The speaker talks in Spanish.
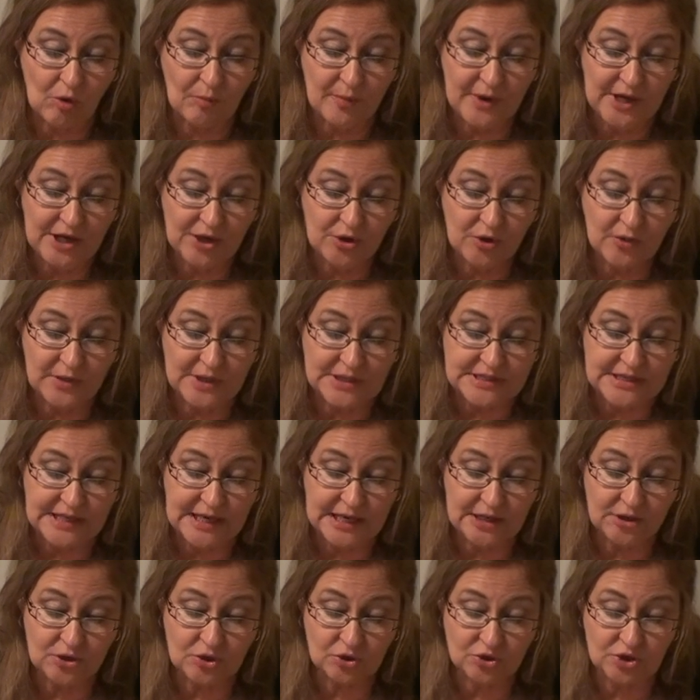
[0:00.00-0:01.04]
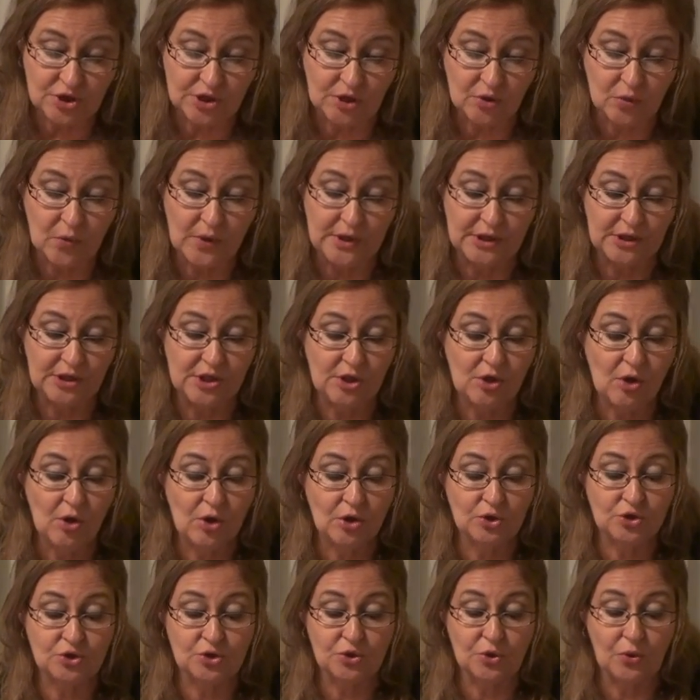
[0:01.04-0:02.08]
o
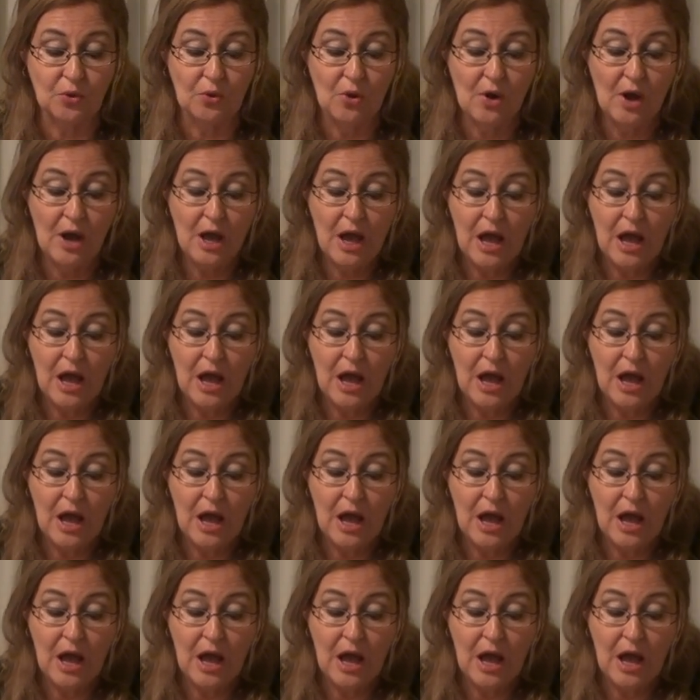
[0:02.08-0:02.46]
1958